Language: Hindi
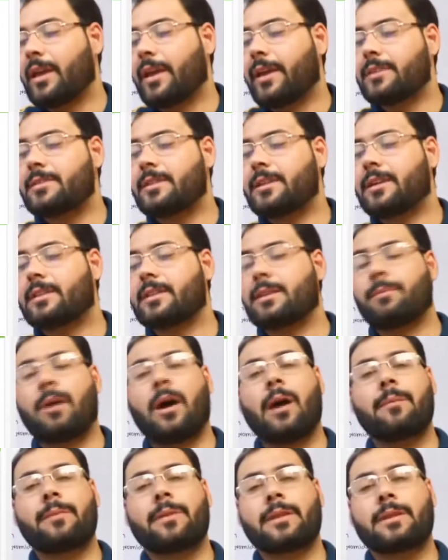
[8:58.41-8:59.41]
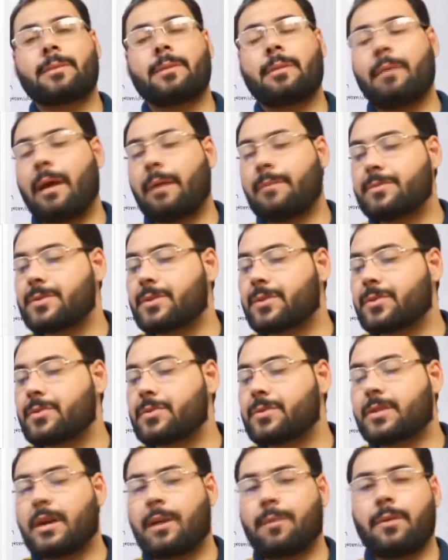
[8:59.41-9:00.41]
इसलिए तमाम के तमाम एम
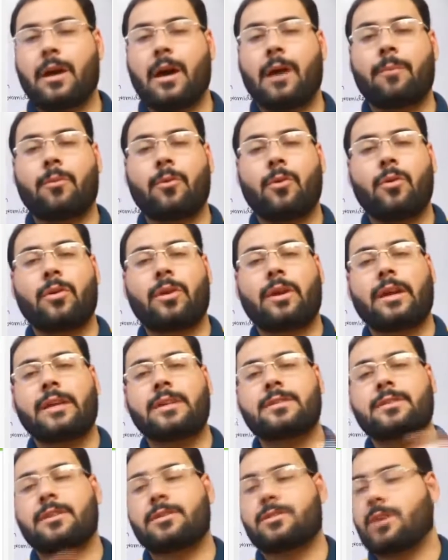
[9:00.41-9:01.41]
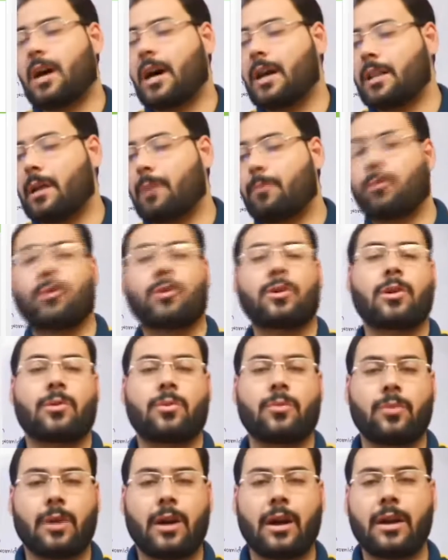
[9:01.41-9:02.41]
का मैं आपको कीज़ के साथ अपलोड कर
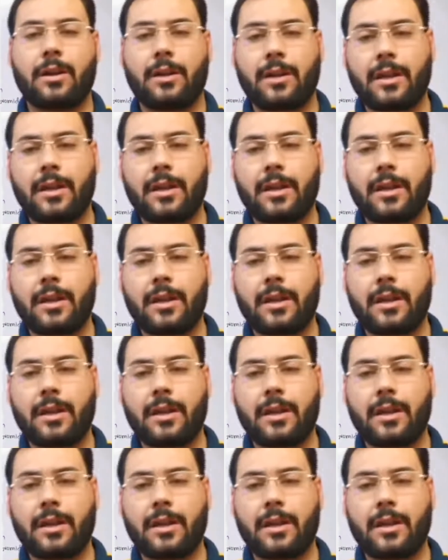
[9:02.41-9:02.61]
दूँगा ठीक है